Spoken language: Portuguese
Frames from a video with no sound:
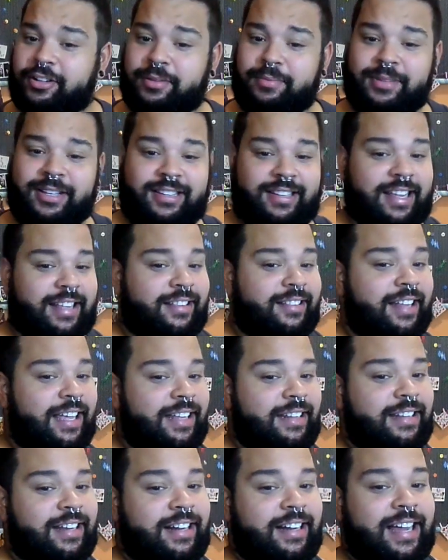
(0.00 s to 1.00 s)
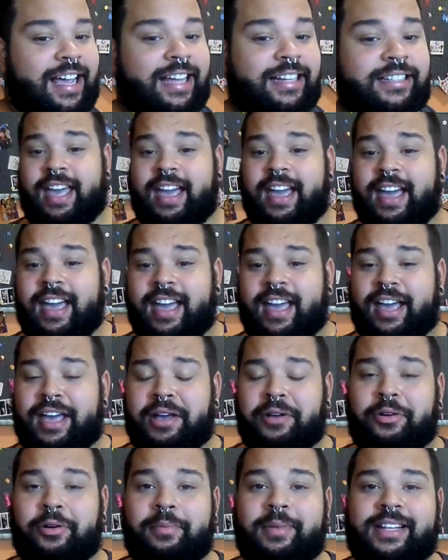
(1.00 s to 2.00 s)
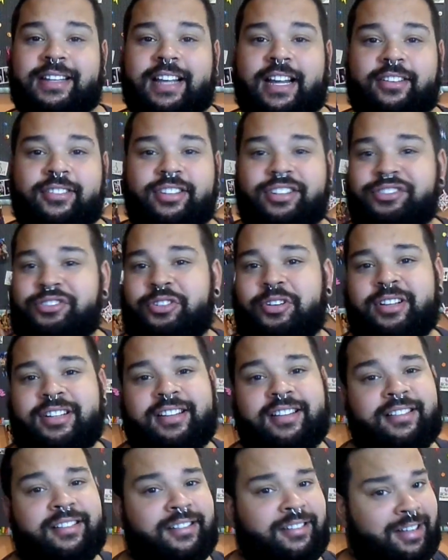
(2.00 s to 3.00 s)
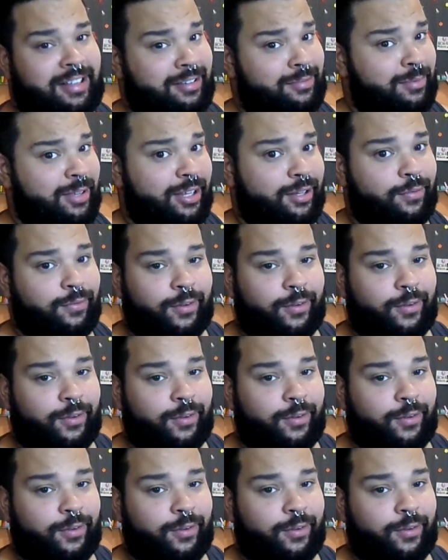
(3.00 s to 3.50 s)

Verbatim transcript: o que me estressa na internet é comentários idiotas nas minhas